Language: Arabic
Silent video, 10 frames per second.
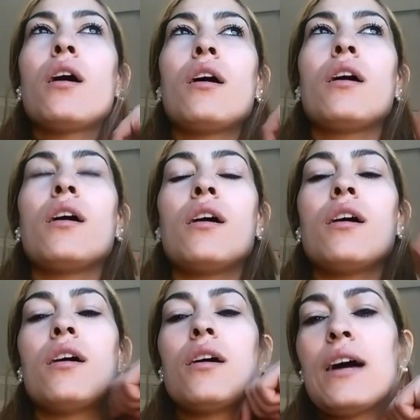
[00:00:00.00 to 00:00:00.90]

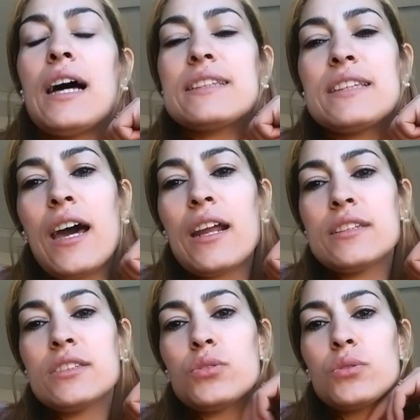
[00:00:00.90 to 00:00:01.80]
آه هاد النهار
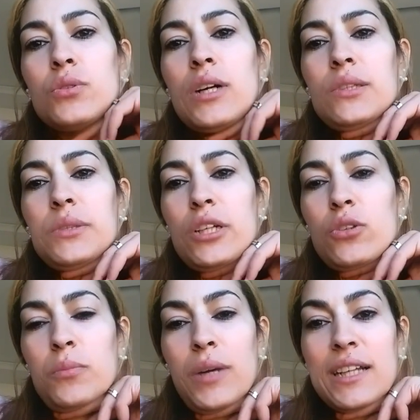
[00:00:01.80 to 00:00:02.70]
غادي نديرو انا
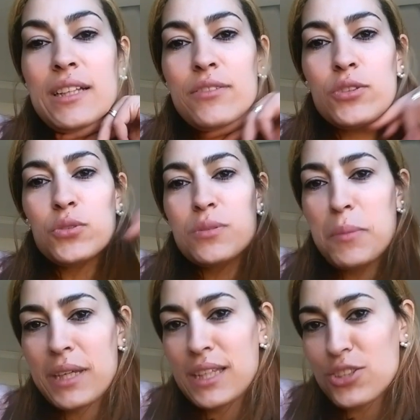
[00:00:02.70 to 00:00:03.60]
وياكم واحد لا فيديو تما
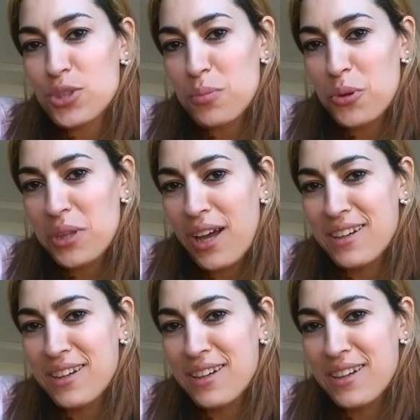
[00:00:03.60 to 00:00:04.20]
ما كايناش البوله